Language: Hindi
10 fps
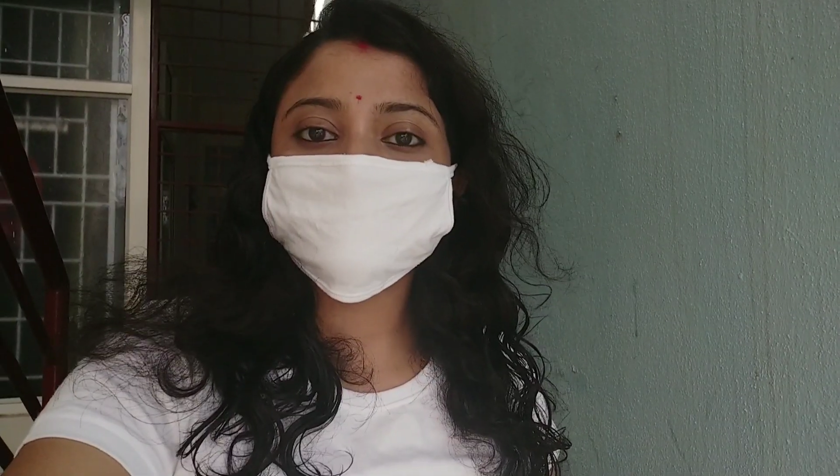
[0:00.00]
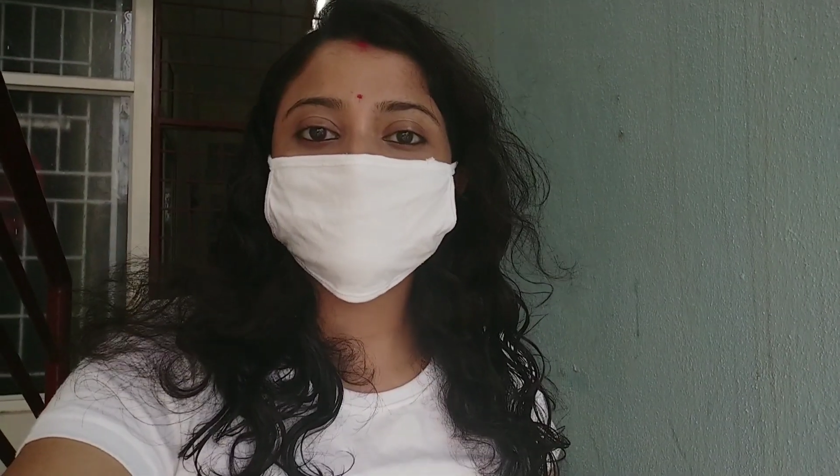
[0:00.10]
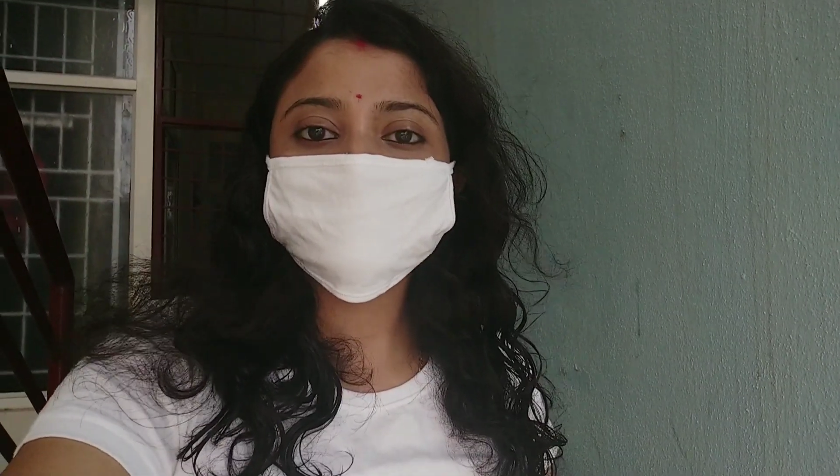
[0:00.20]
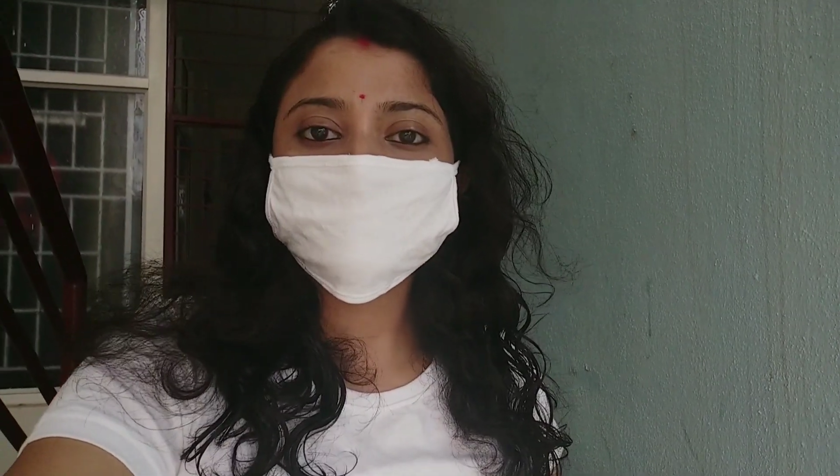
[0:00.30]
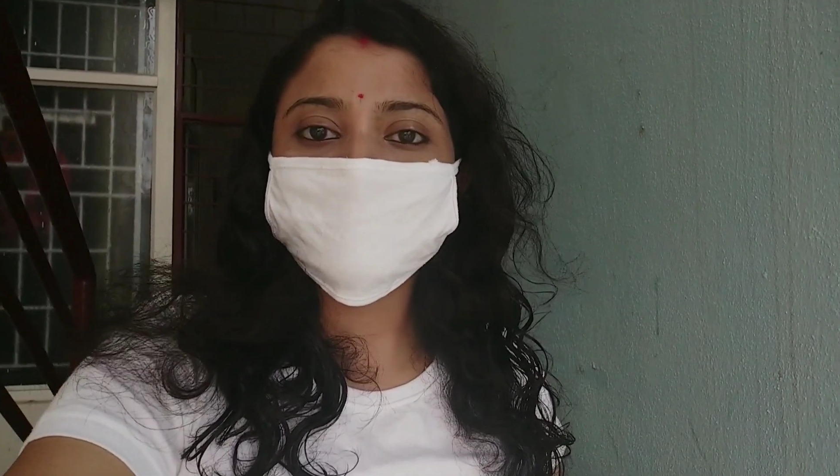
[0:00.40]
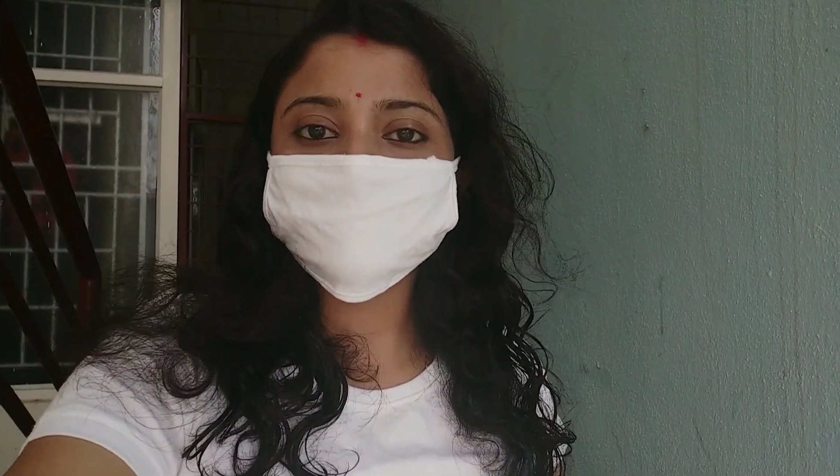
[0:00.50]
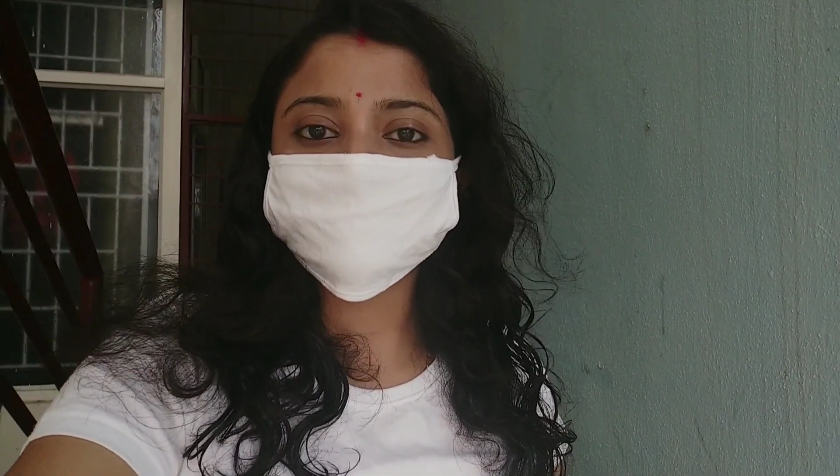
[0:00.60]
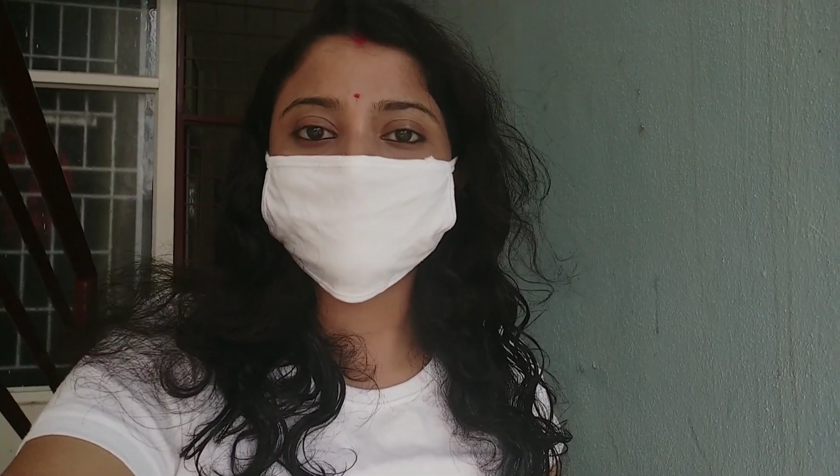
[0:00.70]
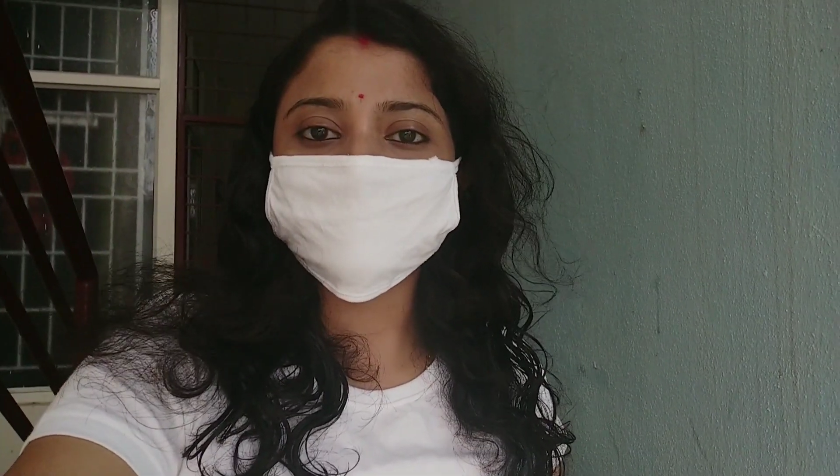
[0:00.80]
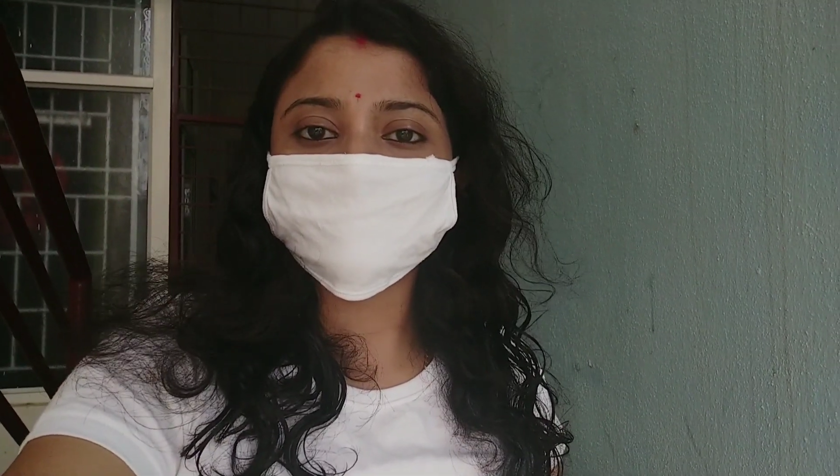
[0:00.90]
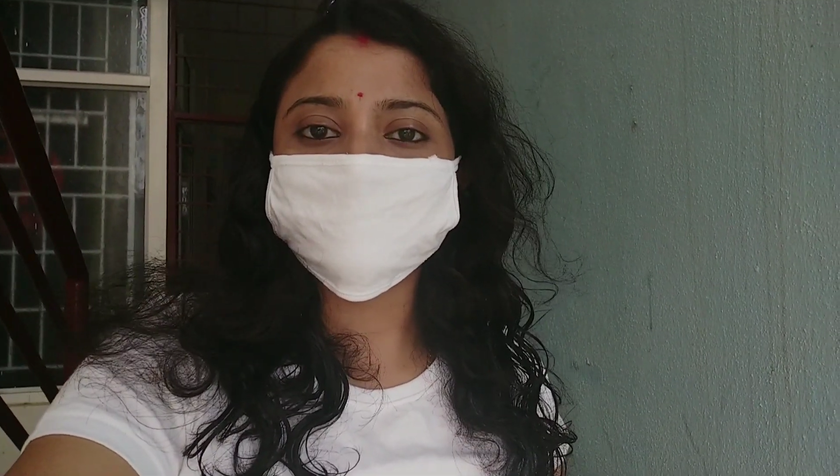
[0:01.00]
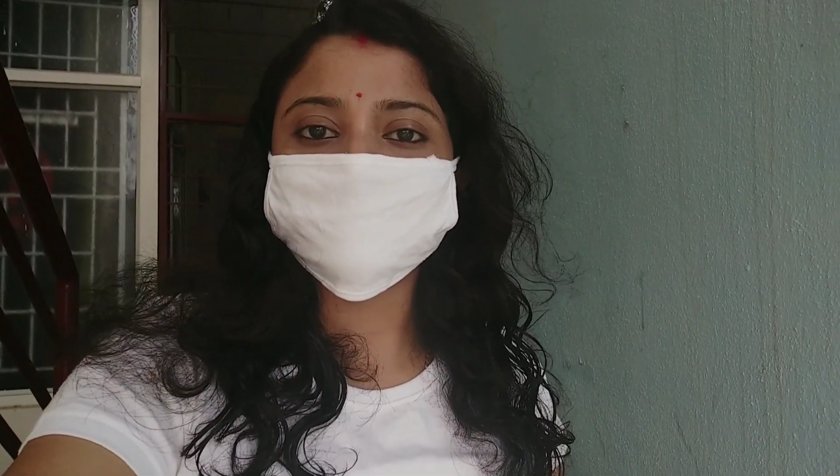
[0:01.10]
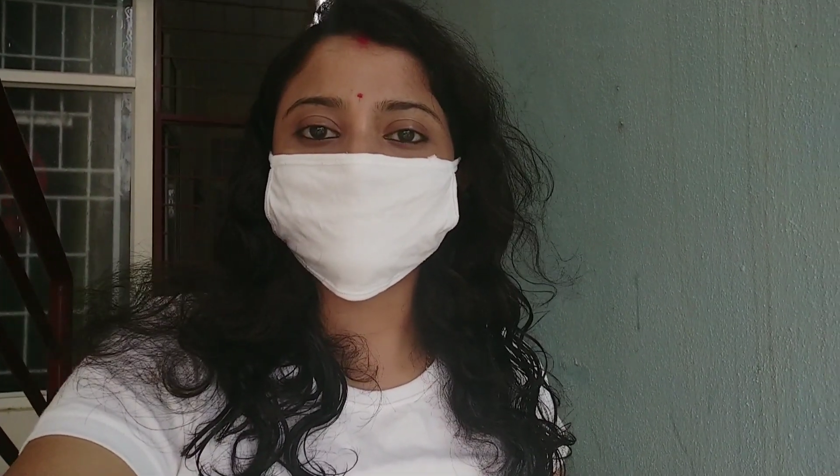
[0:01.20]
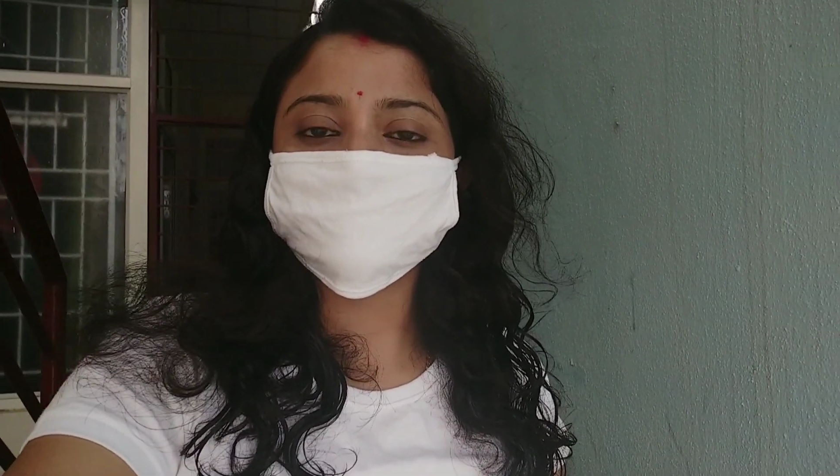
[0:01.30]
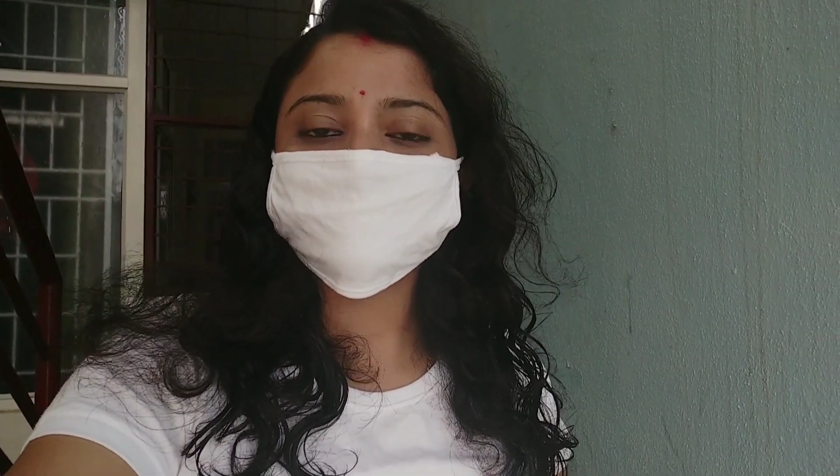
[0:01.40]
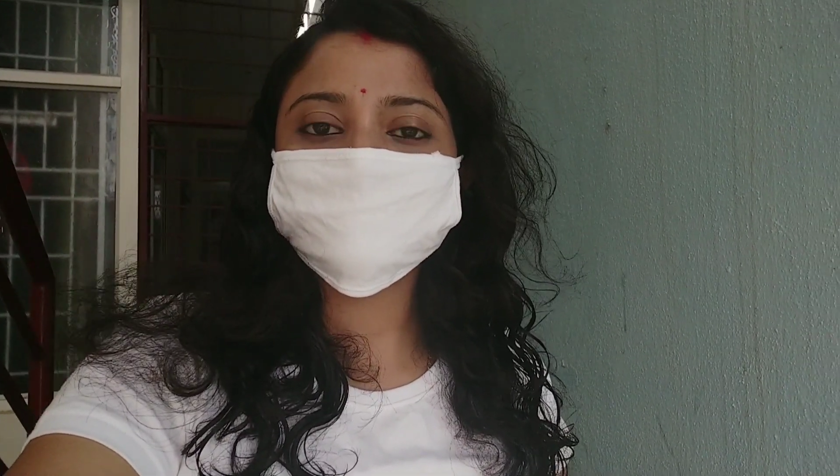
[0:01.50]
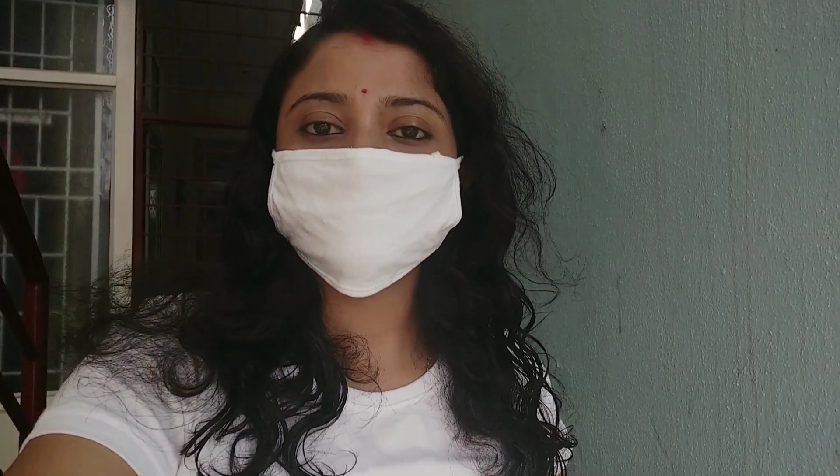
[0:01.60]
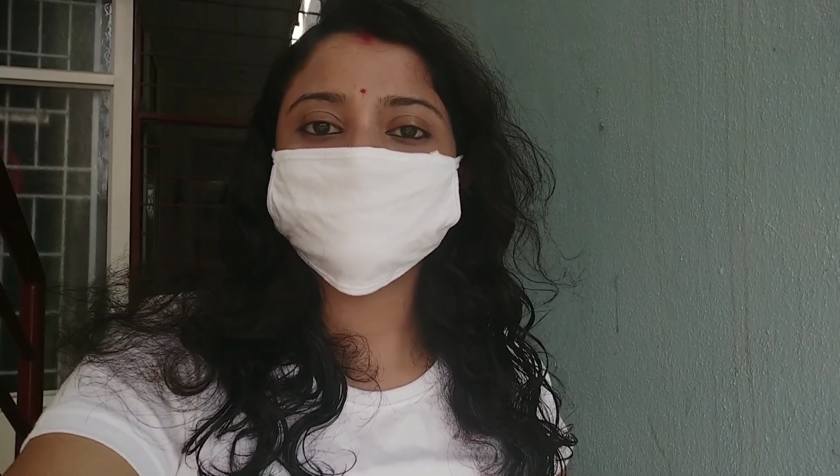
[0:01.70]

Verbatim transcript: यूलू बाइक चलाने वाली हूँ